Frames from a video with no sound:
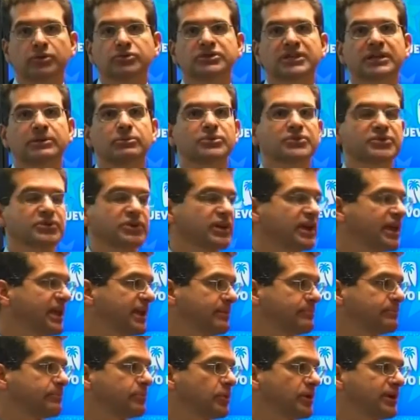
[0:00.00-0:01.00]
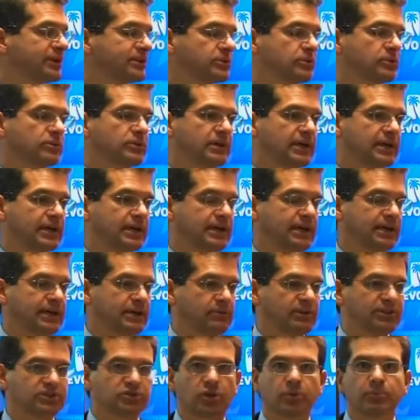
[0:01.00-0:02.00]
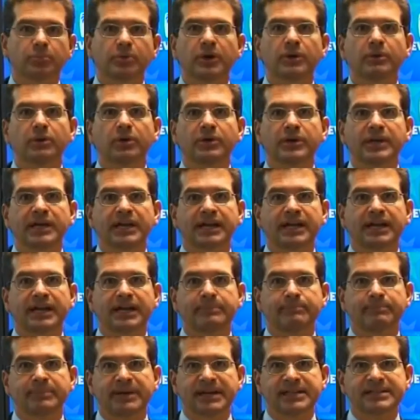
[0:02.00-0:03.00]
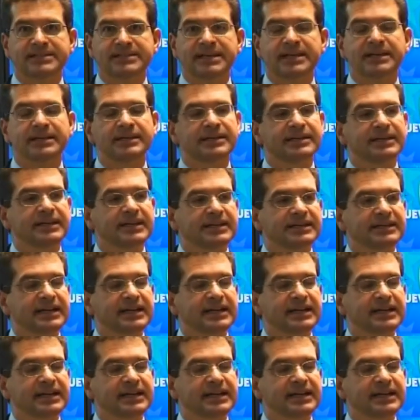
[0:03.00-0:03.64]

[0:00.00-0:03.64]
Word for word: contribuciones e impuestos a, a nuestro pueblo y a las empresas